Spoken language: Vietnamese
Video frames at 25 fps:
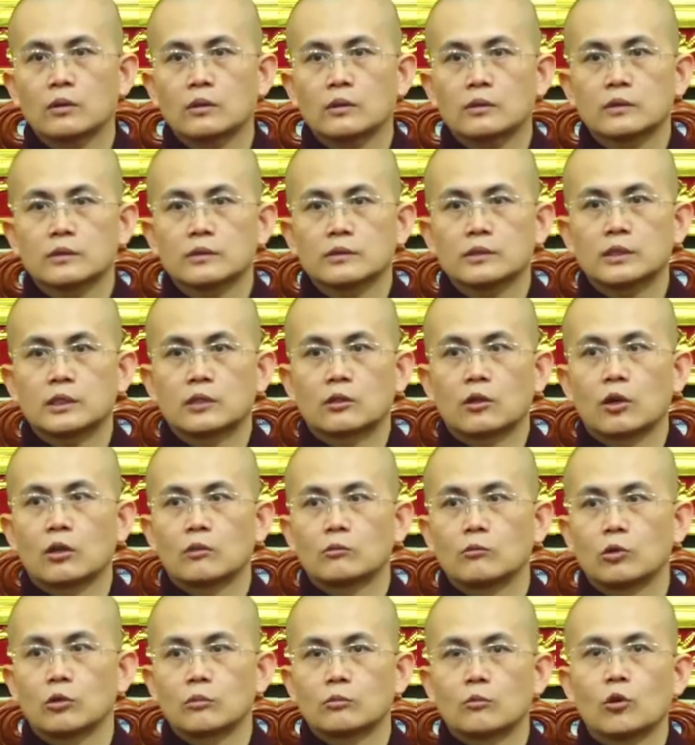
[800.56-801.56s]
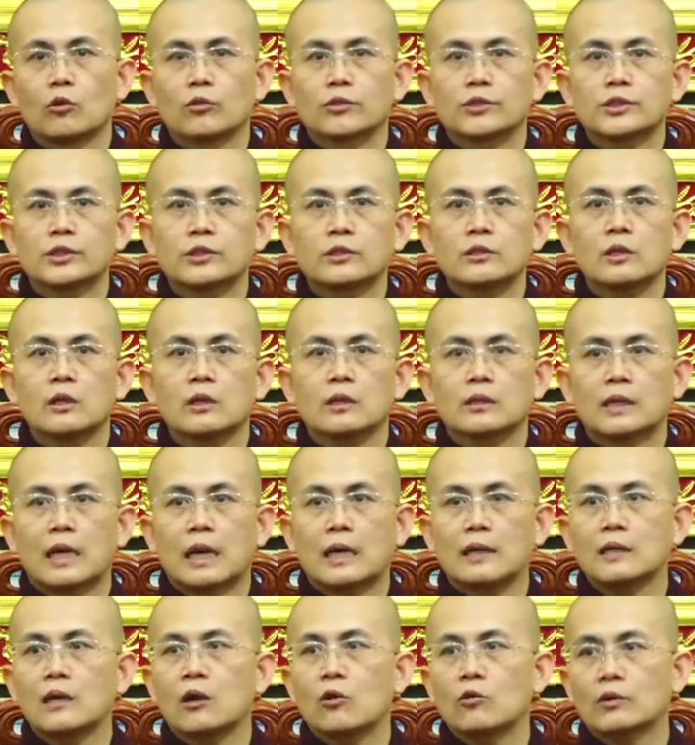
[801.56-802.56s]
chỉ còn một bộ xương đã
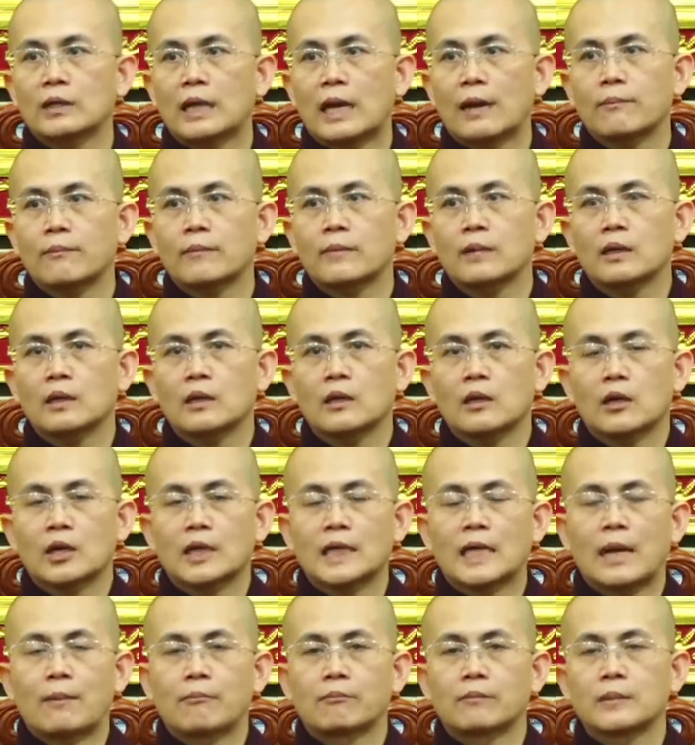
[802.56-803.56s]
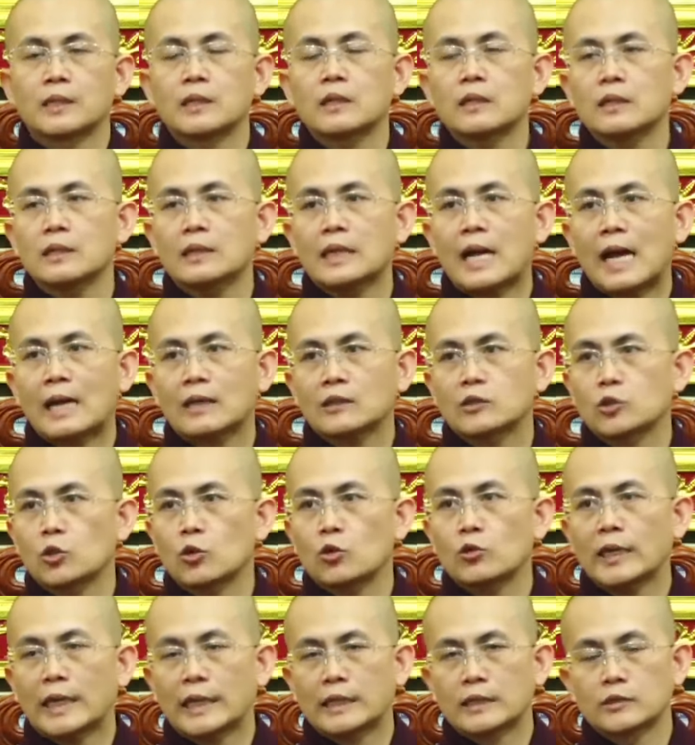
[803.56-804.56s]
nâu năm nó nằm rơi rác
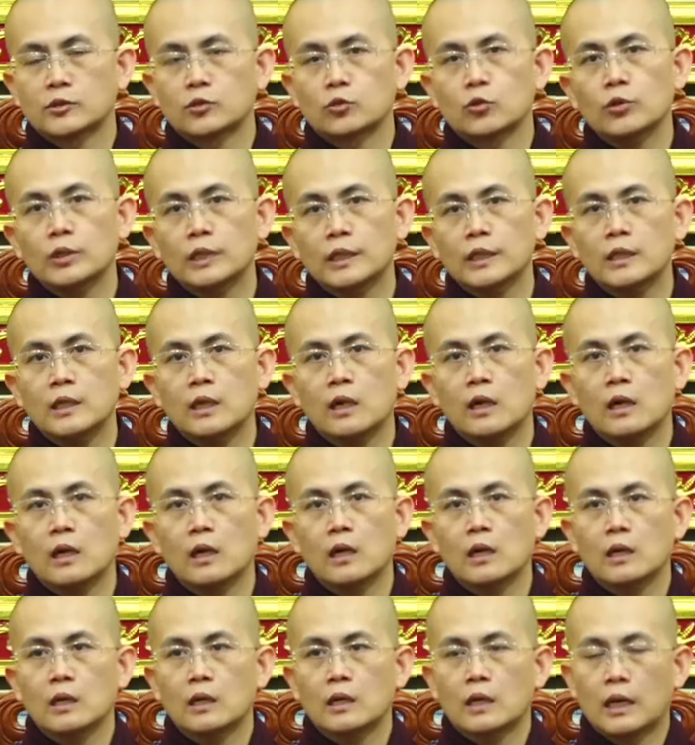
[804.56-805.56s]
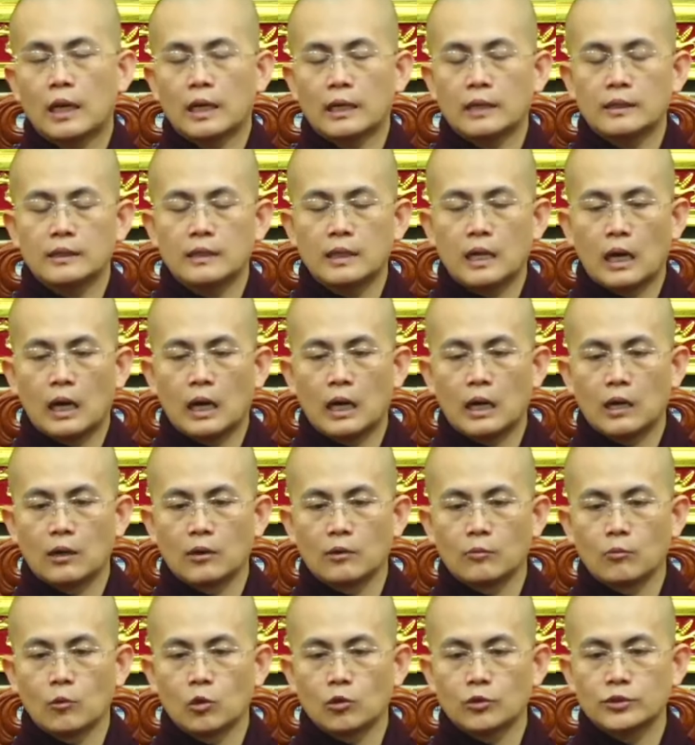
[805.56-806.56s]
chỗ này chỗ kia hay là
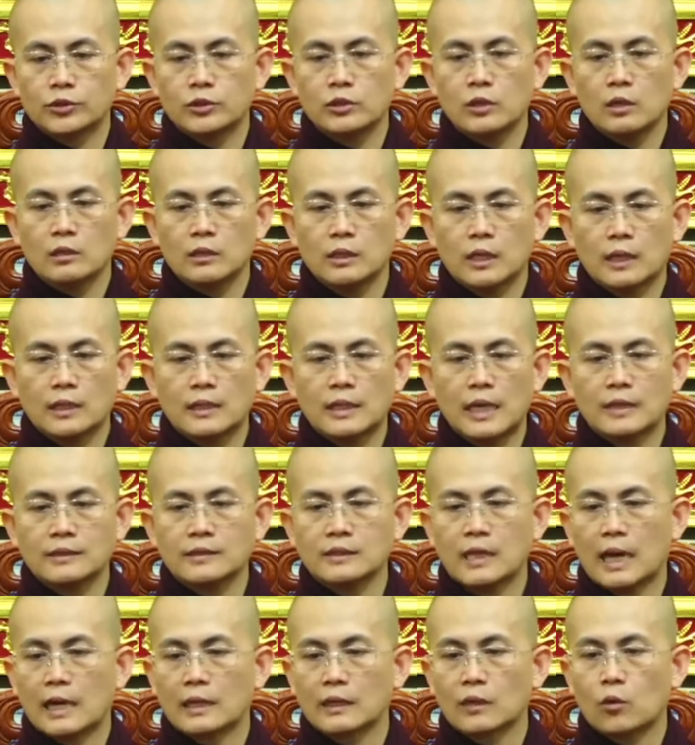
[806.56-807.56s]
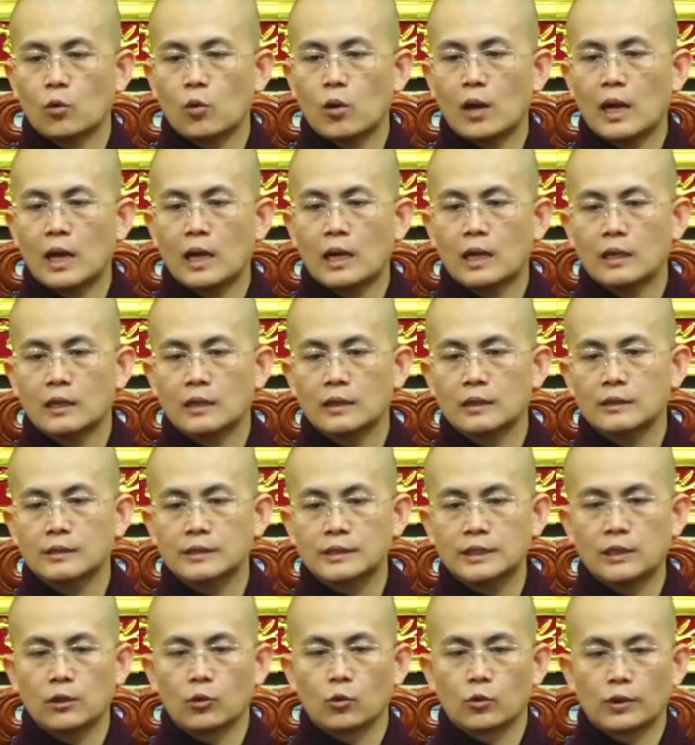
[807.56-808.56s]
bộ xương đấy đã trải qua
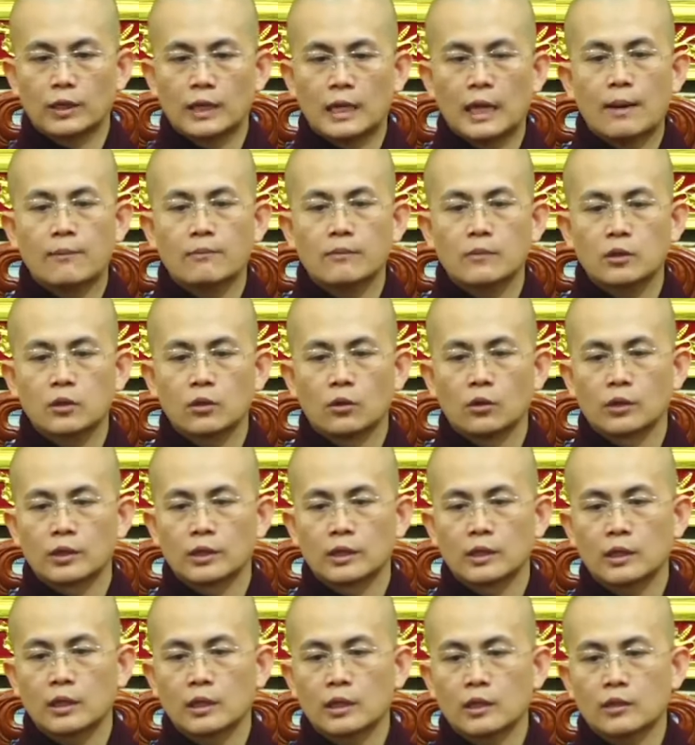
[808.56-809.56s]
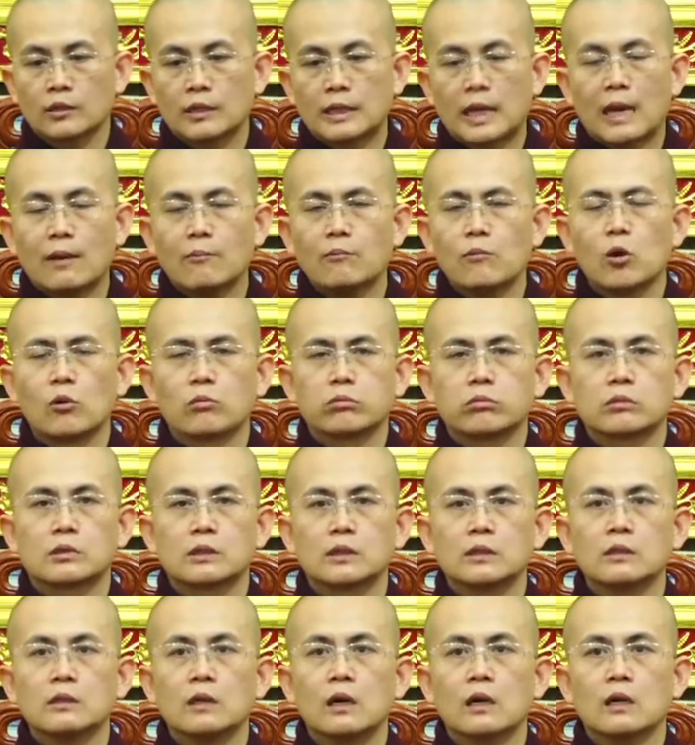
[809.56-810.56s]
nhiều năm rồi đã mục
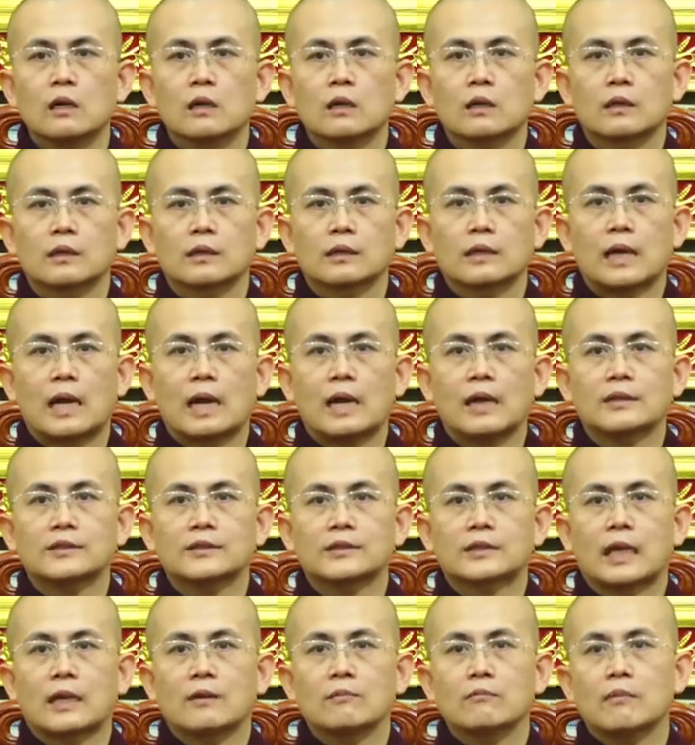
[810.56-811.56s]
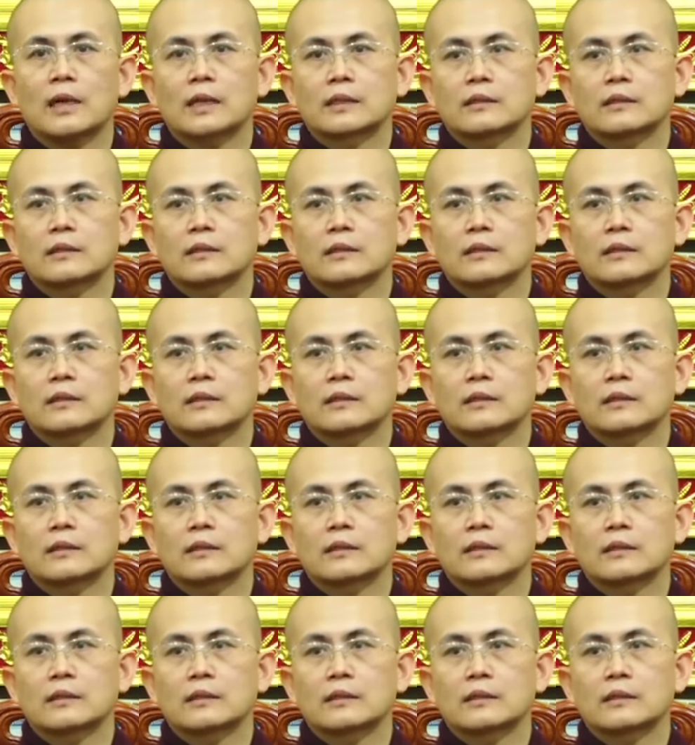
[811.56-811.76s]
rữa đã trắng bạch